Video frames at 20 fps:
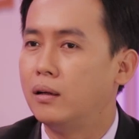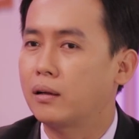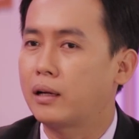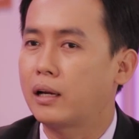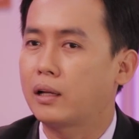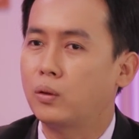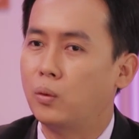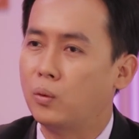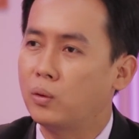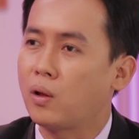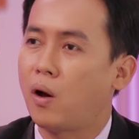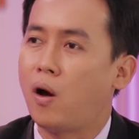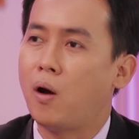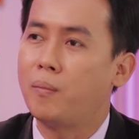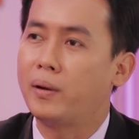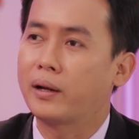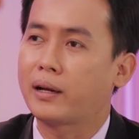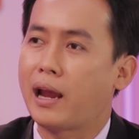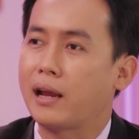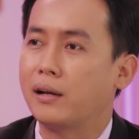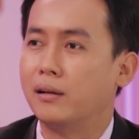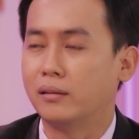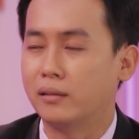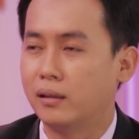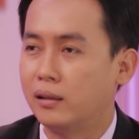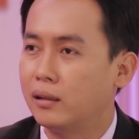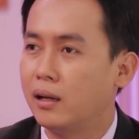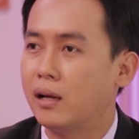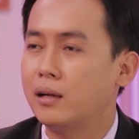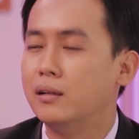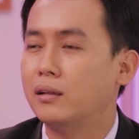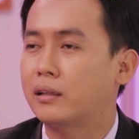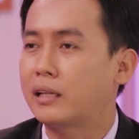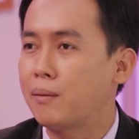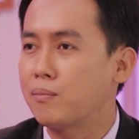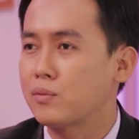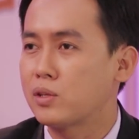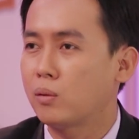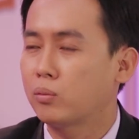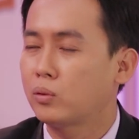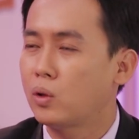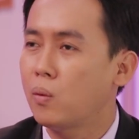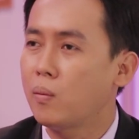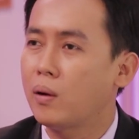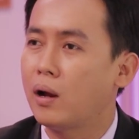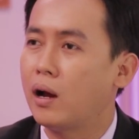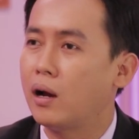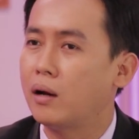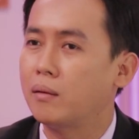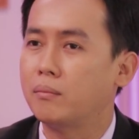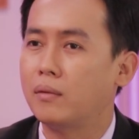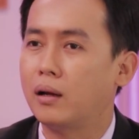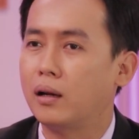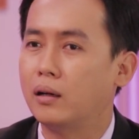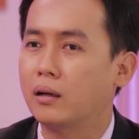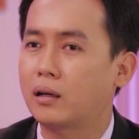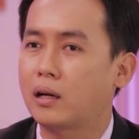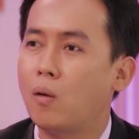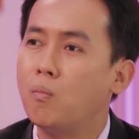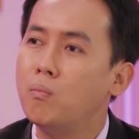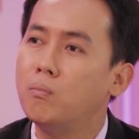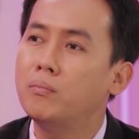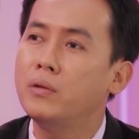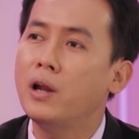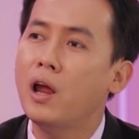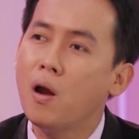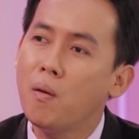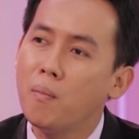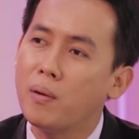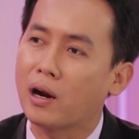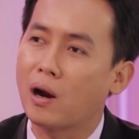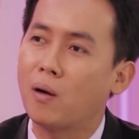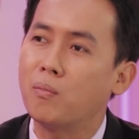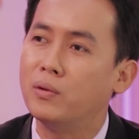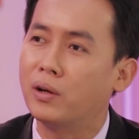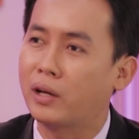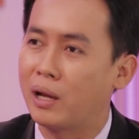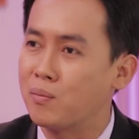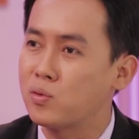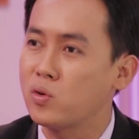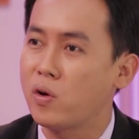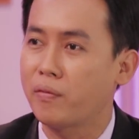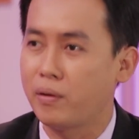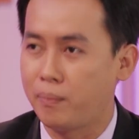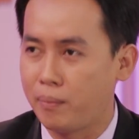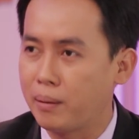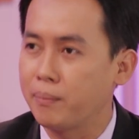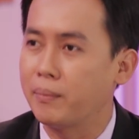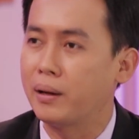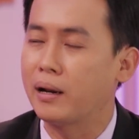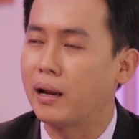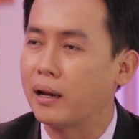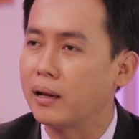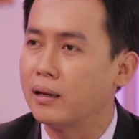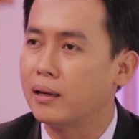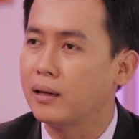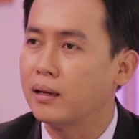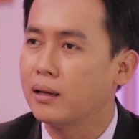à, cái tuổi thọ mà càng được nâng lên, được chăm sóc tốt hơn mà được không, nếu mà không được kiểm soát về mặt bệnh này